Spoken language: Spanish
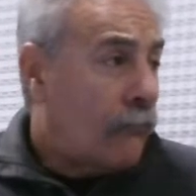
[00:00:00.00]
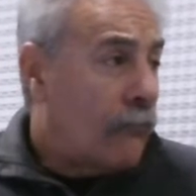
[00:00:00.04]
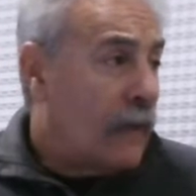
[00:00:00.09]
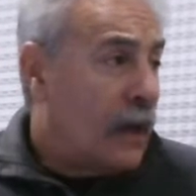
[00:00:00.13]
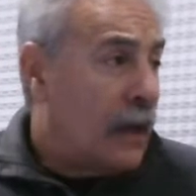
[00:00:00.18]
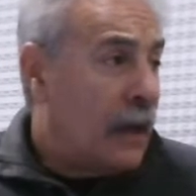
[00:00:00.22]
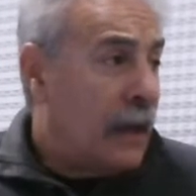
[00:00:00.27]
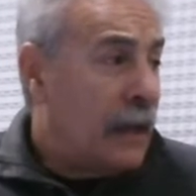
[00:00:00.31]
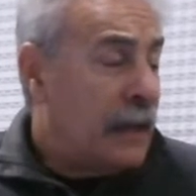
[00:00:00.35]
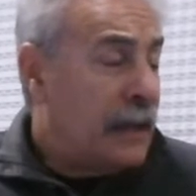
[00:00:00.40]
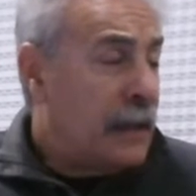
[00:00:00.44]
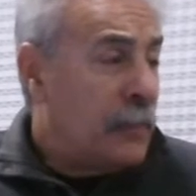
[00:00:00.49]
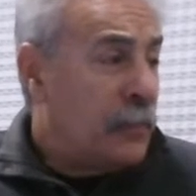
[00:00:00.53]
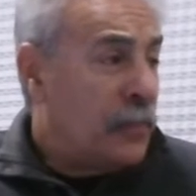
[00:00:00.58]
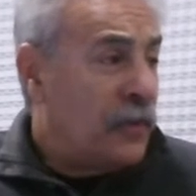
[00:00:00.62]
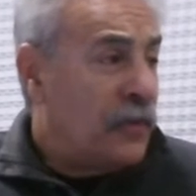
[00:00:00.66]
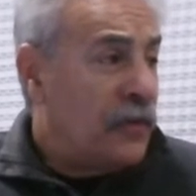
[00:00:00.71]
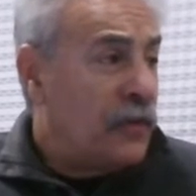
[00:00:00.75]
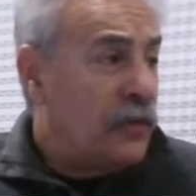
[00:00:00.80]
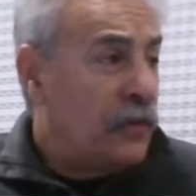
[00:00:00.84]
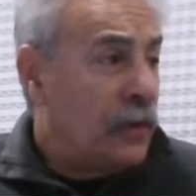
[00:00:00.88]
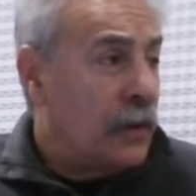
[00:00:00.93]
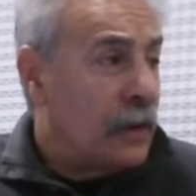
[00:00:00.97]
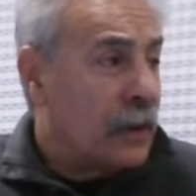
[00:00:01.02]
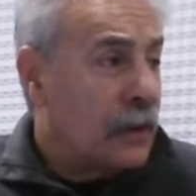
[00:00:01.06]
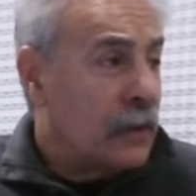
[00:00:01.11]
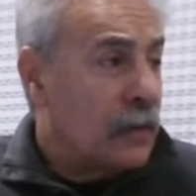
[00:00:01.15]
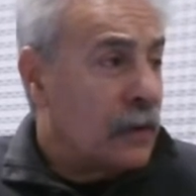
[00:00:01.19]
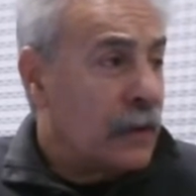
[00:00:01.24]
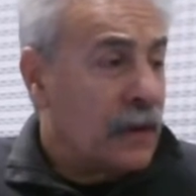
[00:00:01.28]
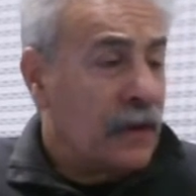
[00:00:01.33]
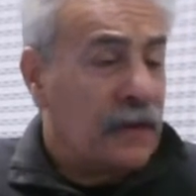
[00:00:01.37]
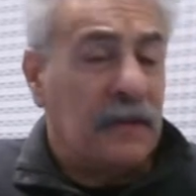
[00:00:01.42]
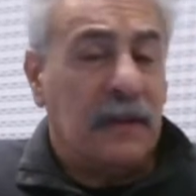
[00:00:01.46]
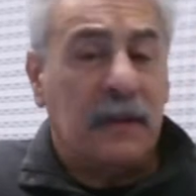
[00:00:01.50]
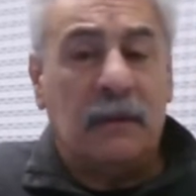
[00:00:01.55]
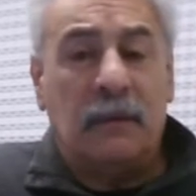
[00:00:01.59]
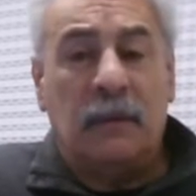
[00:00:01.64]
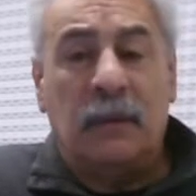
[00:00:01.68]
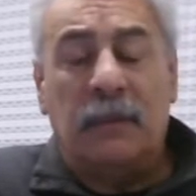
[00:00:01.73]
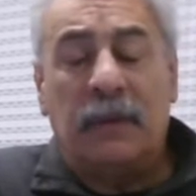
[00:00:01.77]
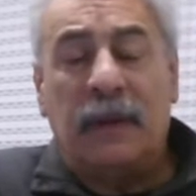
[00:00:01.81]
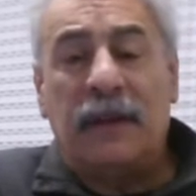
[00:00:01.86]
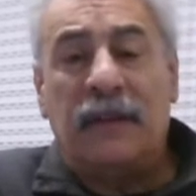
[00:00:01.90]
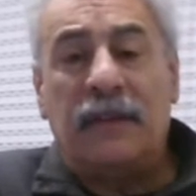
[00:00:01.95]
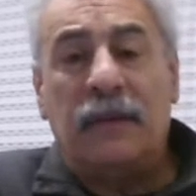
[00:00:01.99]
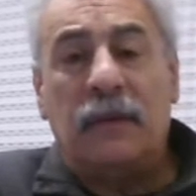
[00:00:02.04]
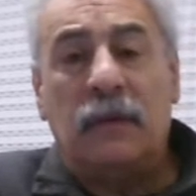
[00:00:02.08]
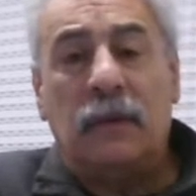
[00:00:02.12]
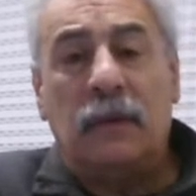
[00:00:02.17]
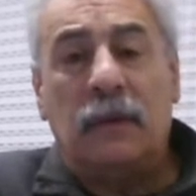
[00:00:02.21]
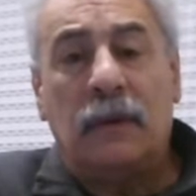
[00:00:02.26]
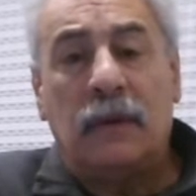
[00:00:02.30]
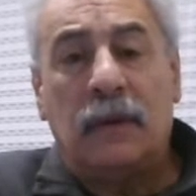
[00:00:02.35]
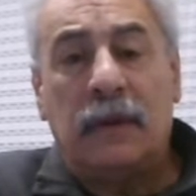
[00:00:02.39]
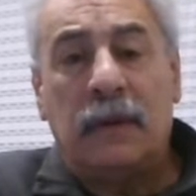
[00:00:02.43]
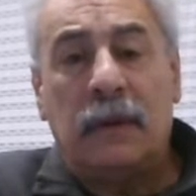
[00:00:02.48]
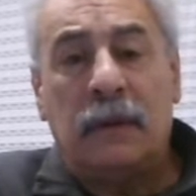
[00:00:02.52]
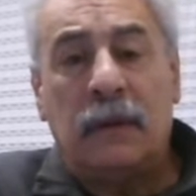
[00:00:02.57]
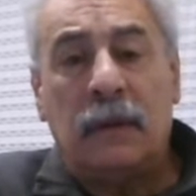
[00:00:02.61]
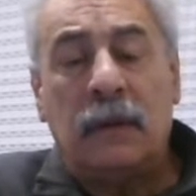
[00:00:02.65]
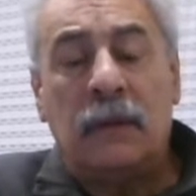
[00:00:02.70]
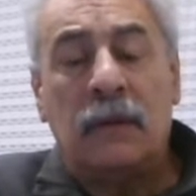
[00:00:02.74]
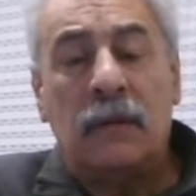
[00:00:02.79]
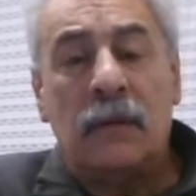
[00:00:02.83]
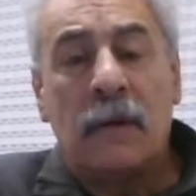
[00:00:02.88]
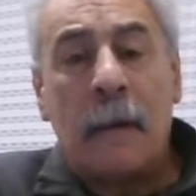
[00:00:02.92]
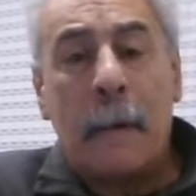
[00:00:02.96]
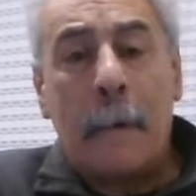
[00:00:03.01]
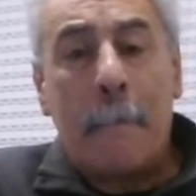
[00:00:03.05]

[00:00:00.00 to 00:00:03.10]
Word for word: Ahí te puse yo el recortecito, me parece, ¿no?